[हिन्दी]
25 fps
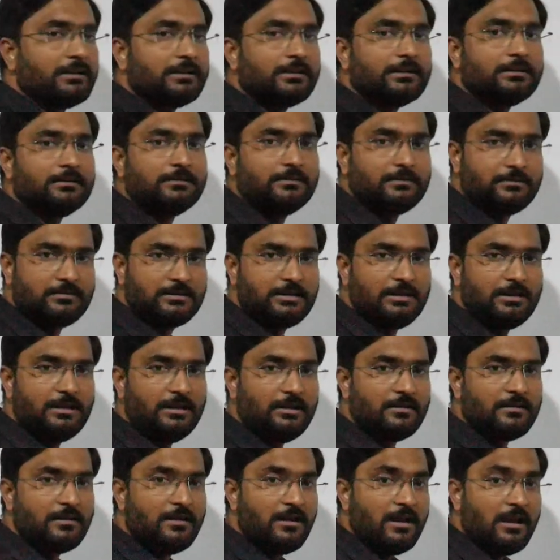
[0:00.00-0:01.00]
है ठीक
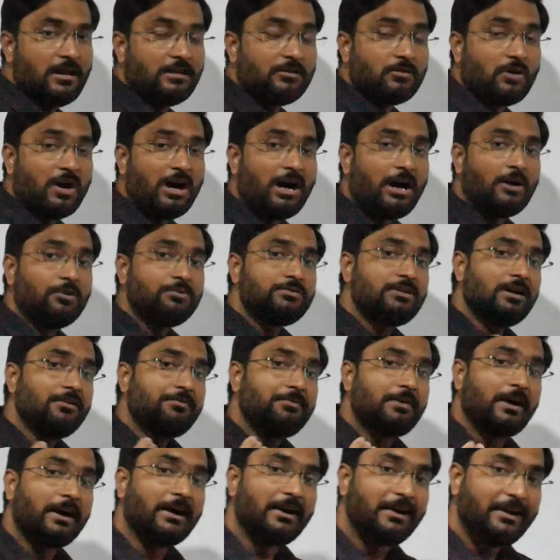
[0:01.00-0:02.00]
है तो आउट
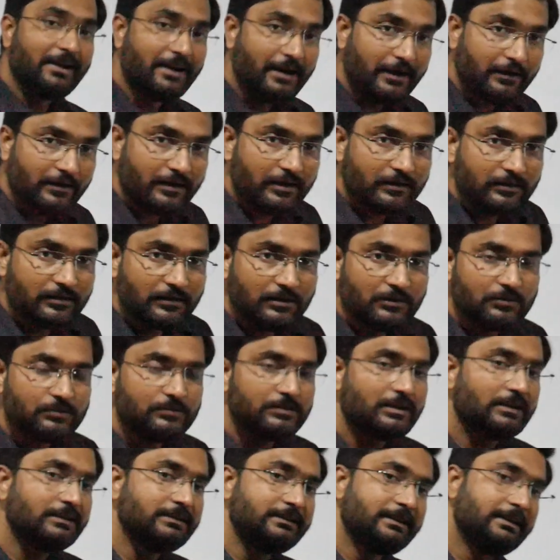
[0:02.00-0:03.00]
ऑफ हंड्रेड कितना
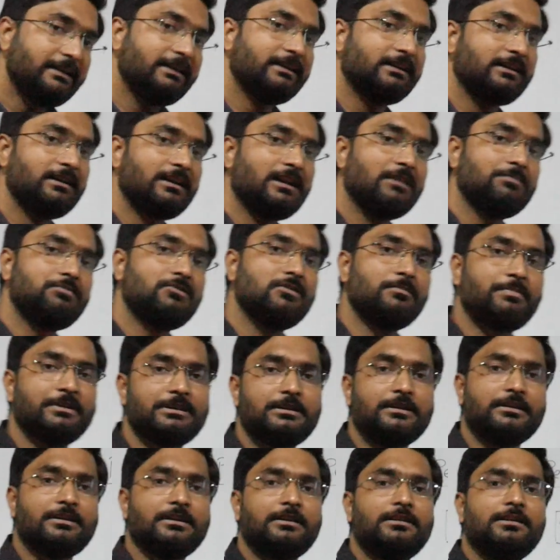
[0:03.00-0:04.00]
होगा ये अगर आपको
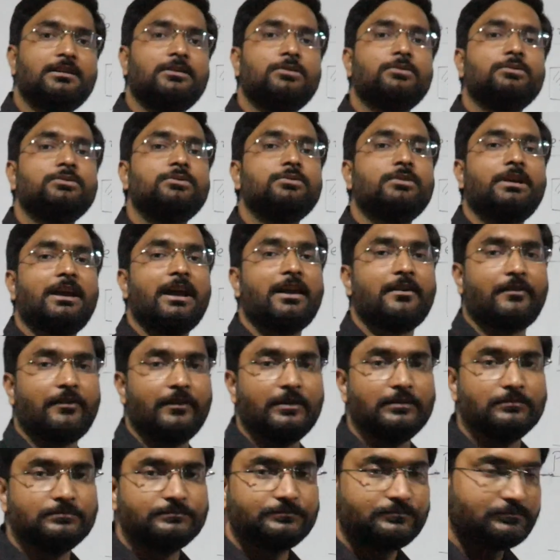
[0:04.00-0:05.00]
पता करना हो तो कैसे